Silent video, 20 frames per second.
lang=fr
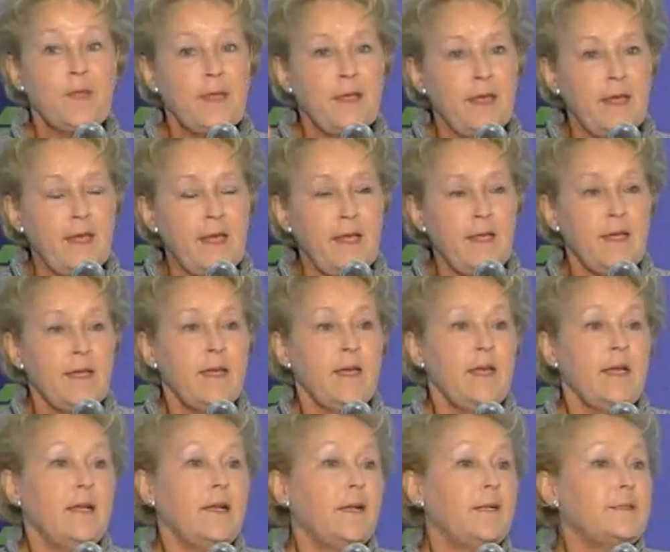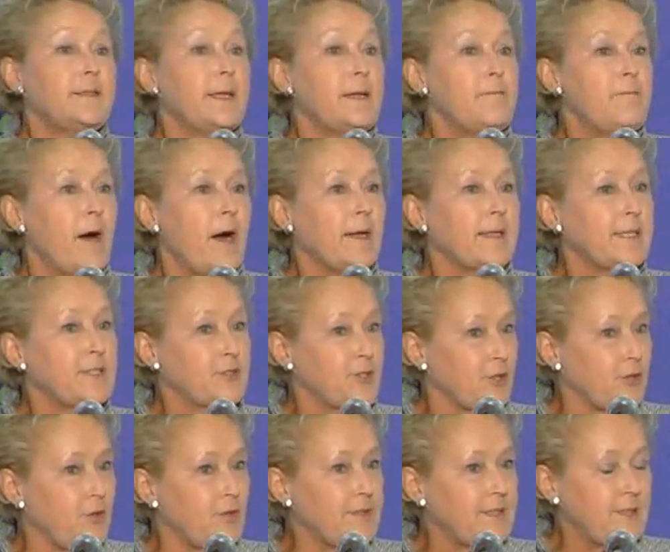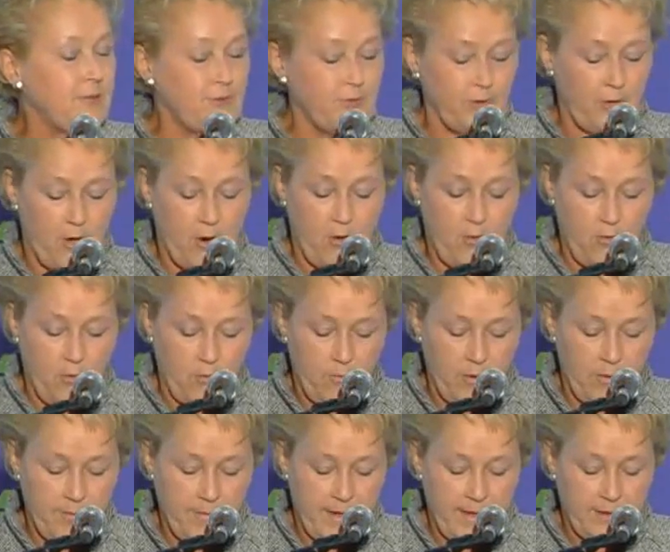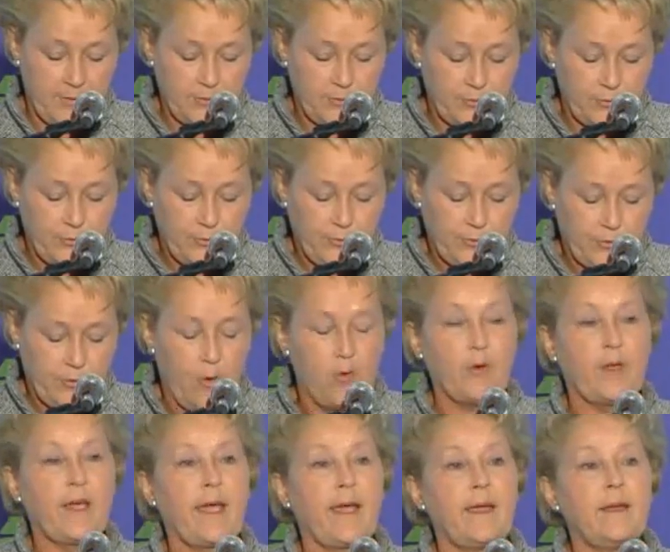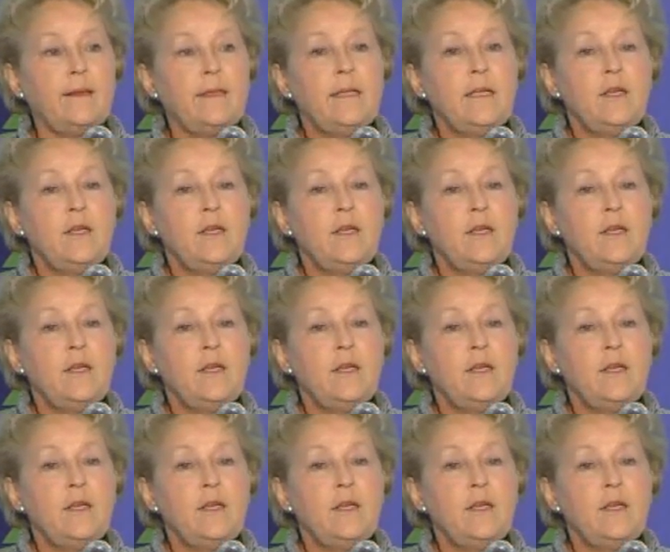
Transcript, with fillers: et euh, débats qui se continueront au moment du congrès.